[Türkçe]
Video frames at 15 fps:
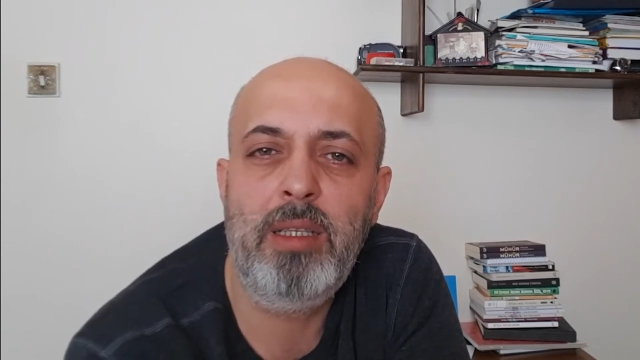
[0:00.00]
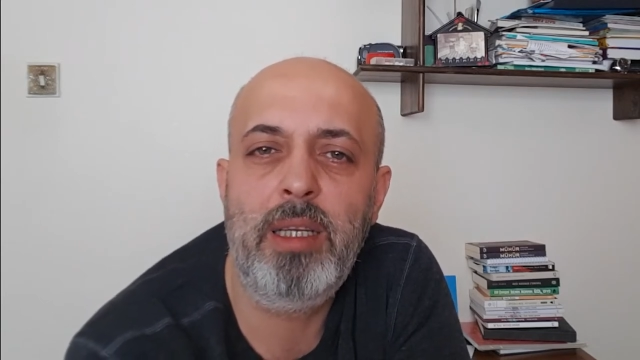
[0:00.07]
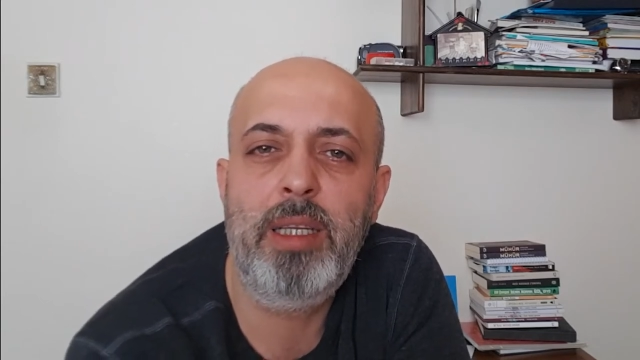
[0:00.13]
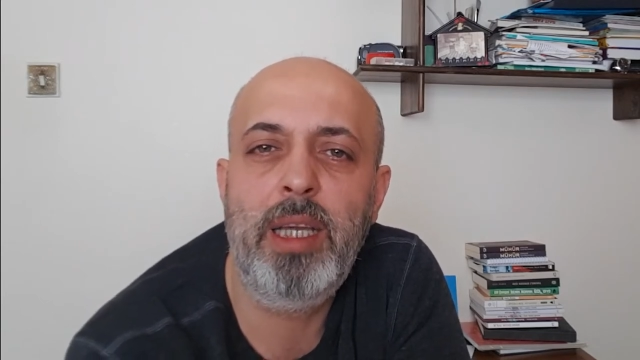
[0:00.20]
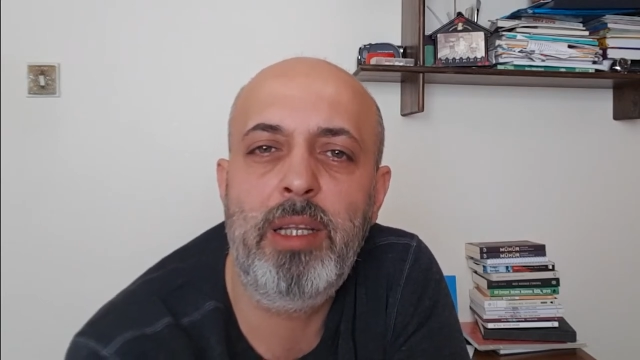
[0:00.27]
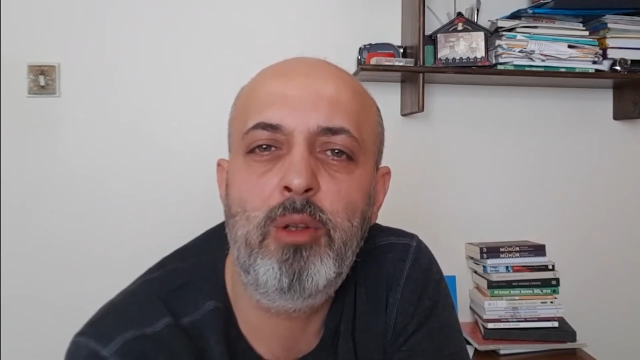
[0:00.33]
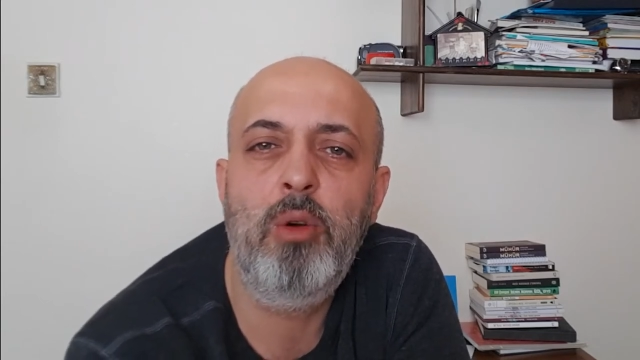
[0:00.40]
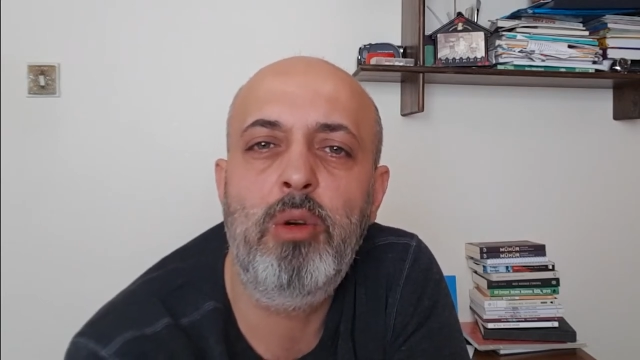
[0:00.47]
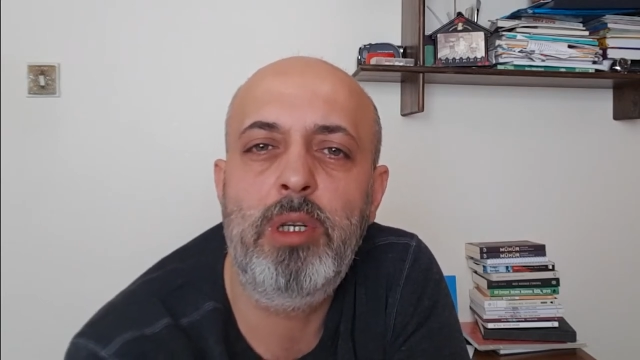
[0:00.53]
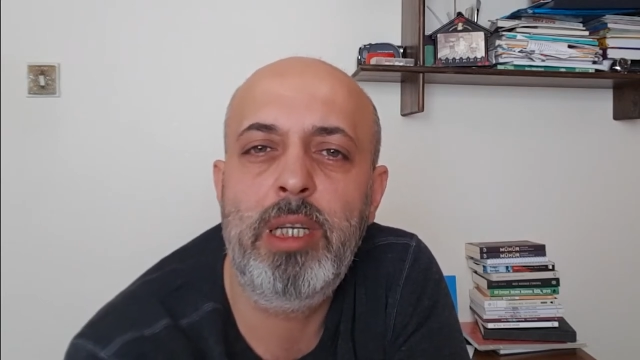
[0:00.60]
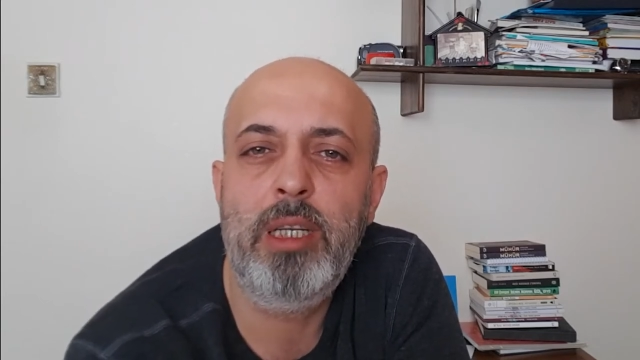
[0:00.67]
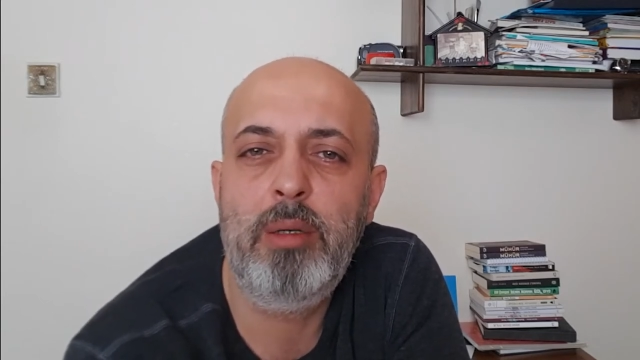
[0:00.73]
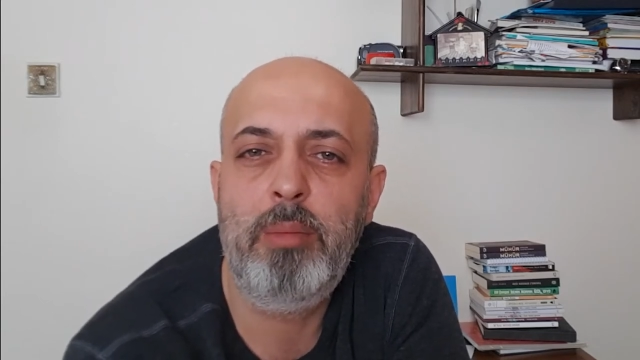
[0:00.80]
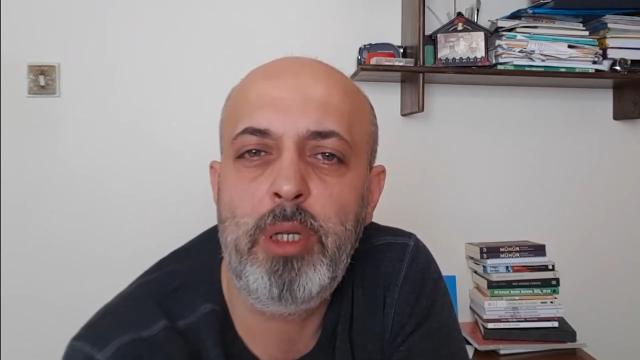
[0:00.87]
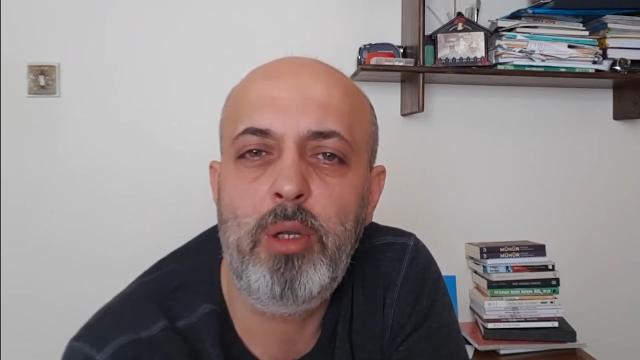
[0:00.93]
da yeni
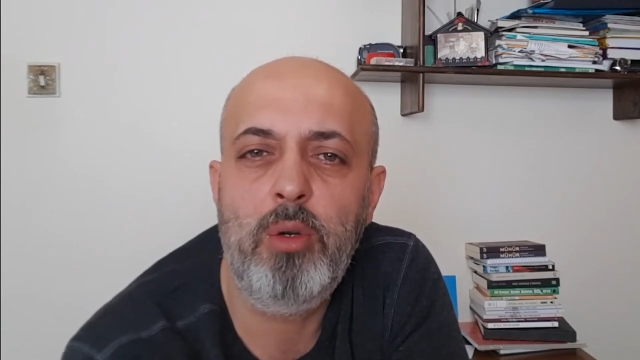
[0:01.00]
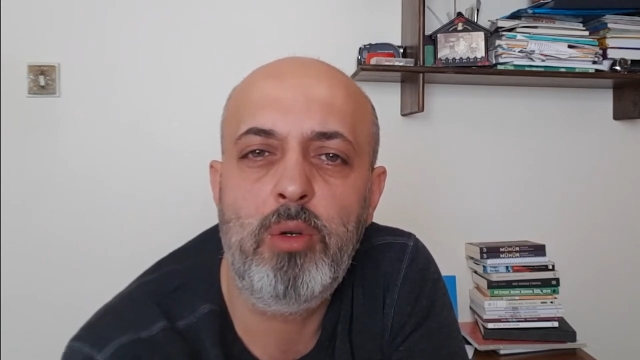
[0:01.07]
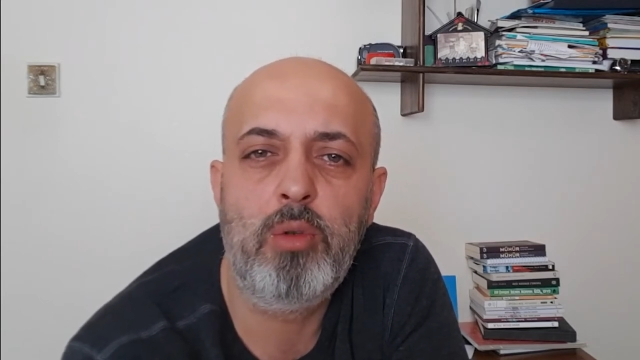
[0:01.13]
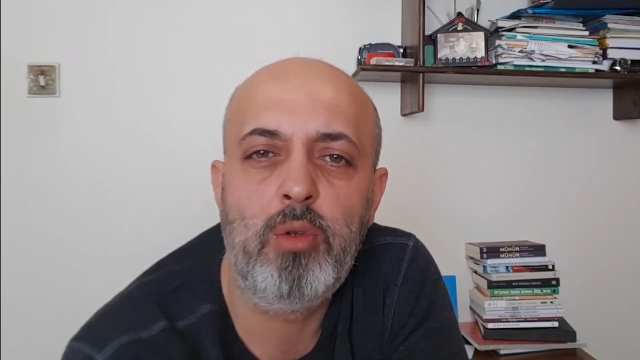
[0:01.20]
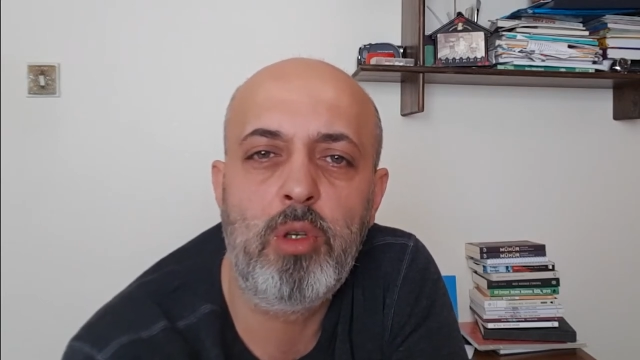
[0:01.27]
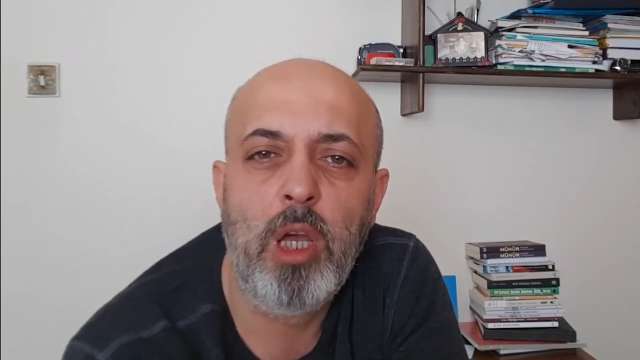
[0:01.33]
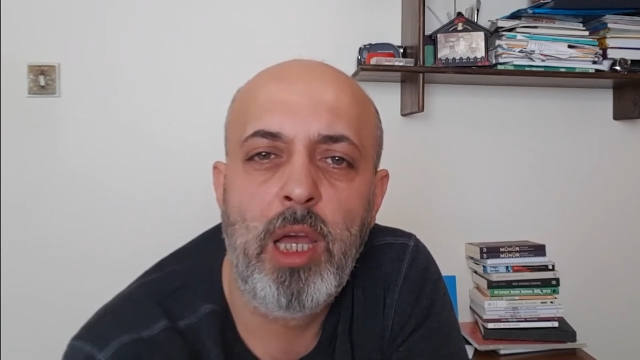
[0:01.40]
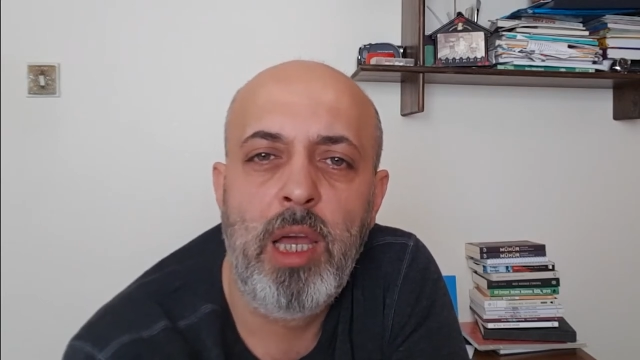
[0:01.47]
öğrenebiliyoruz.